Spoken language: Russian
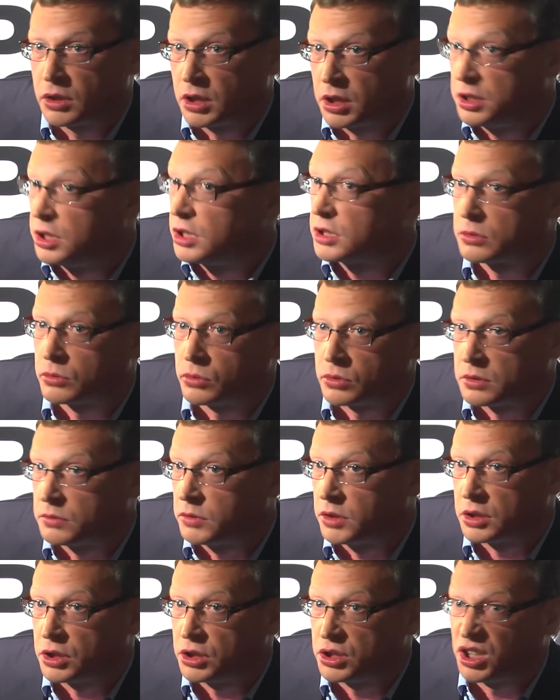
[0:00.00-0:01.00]
Она действует с
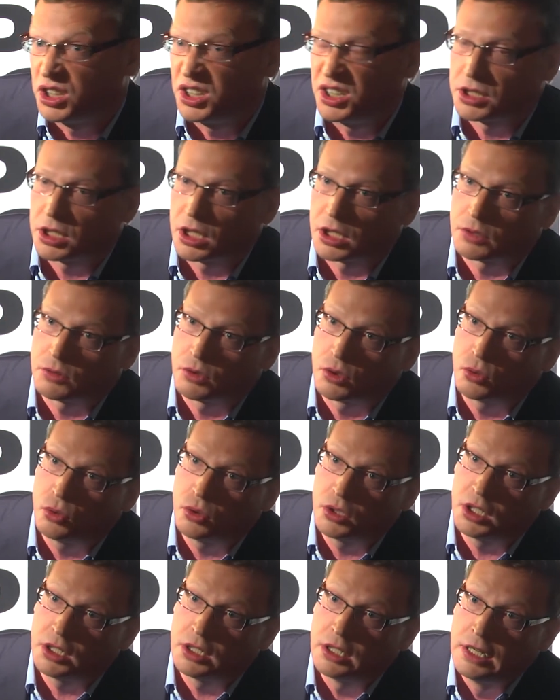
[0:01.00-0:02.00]
2010
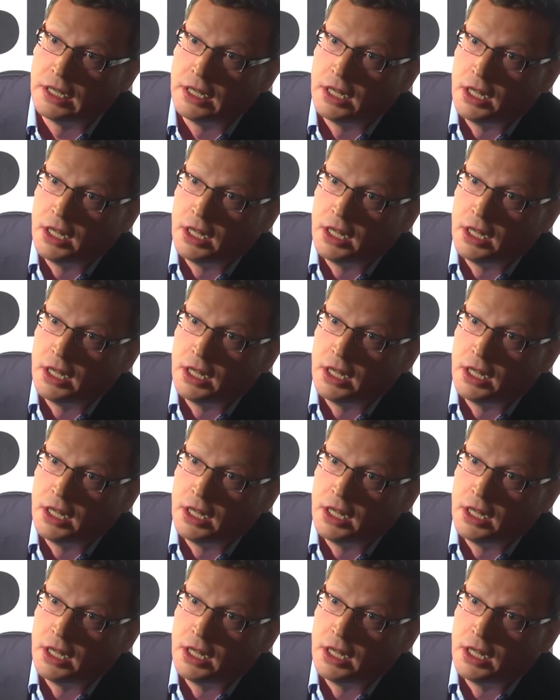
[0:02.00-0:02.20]
года.